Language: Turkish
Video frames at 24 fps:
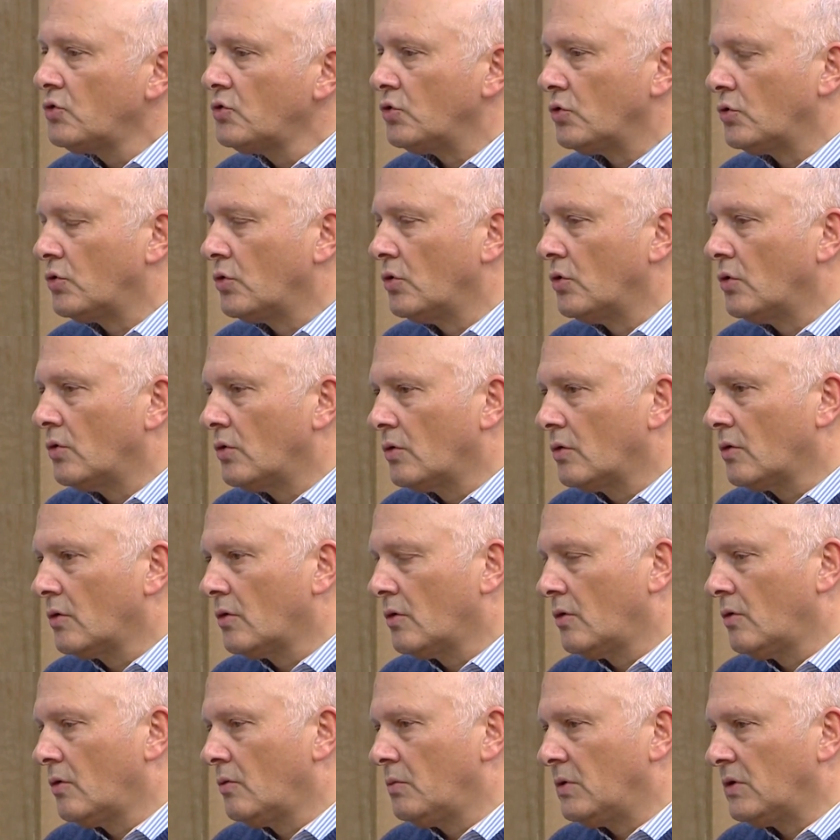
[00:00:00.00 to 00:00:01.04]
Çünkü
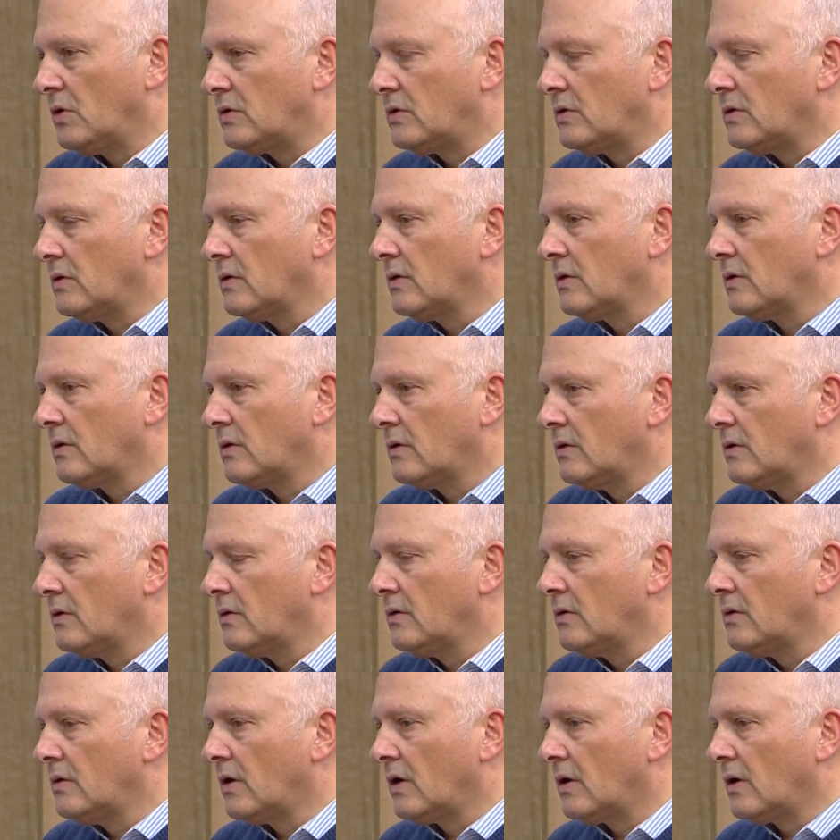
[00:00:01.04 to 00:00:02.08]
e, bir e,
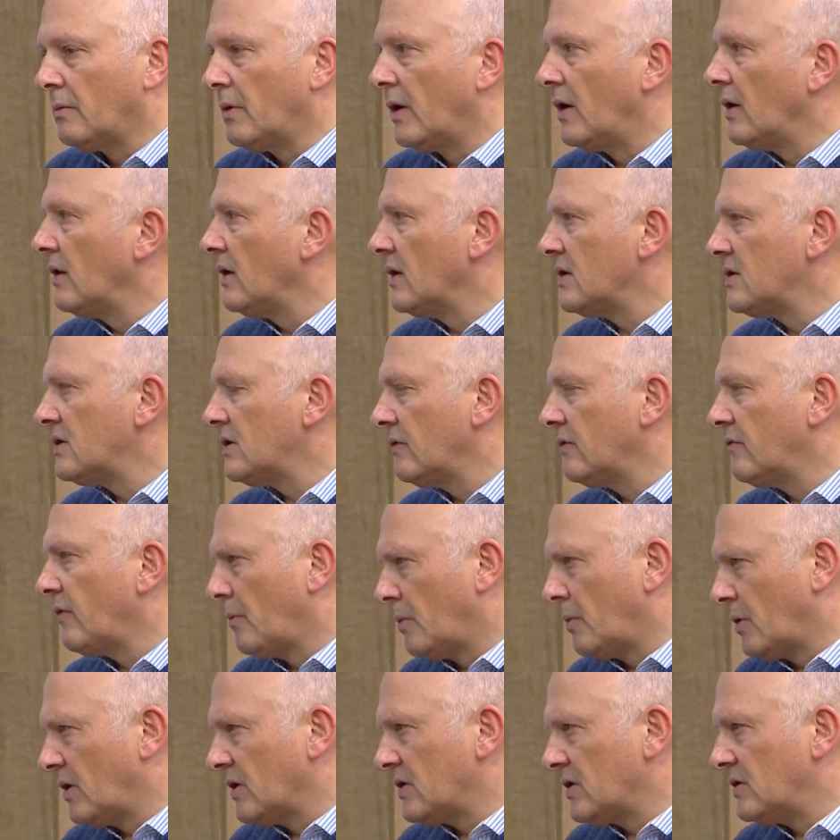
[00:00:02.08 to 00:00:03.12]
araba lastiği
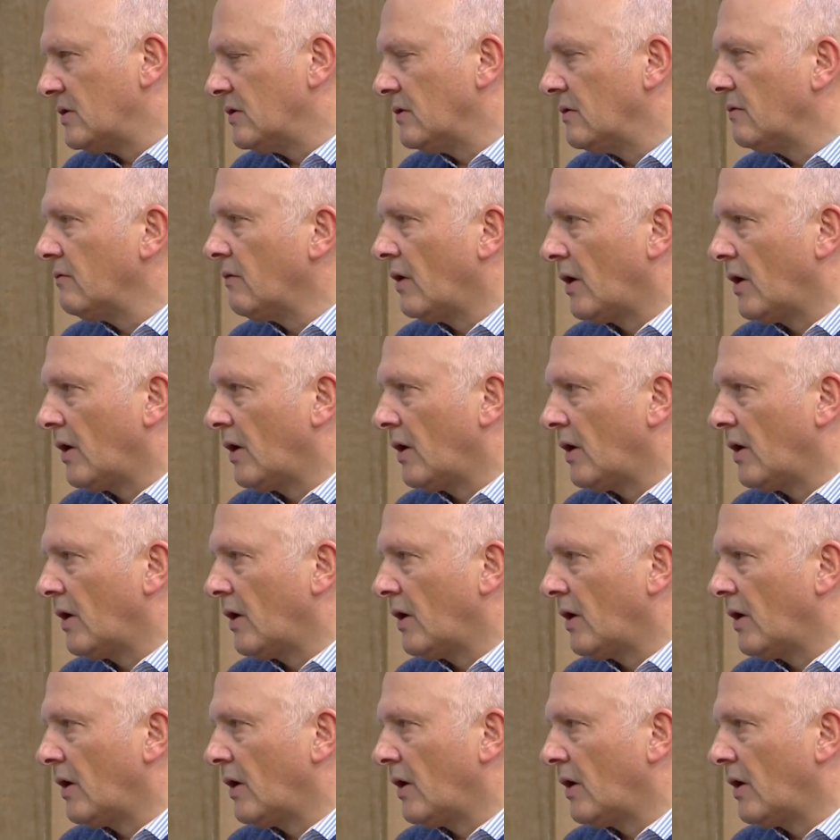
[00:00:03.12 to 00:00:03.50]
fabrikası